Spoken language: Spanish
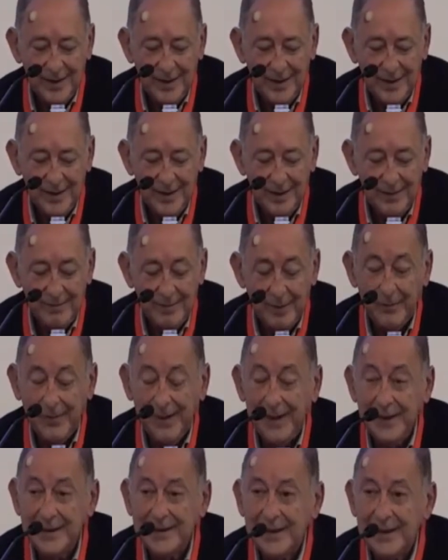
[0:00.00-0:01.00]

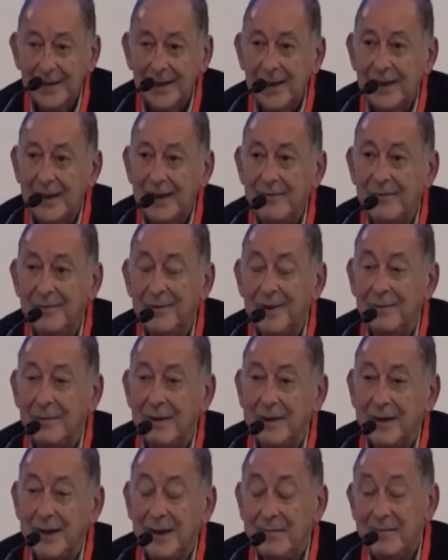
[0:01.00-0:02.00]
Eh,
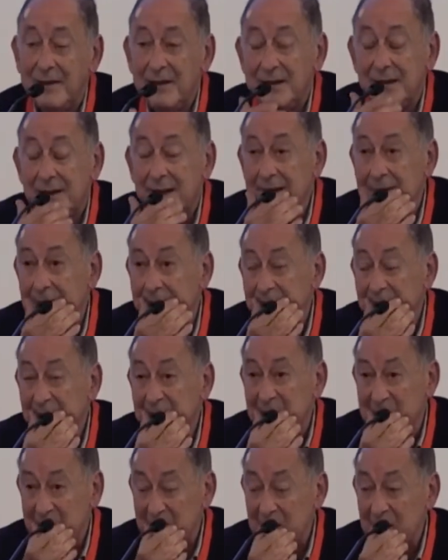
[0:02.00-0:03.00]

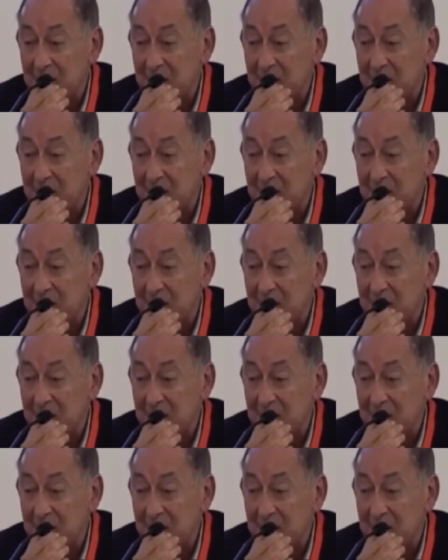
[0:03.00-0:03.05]
mi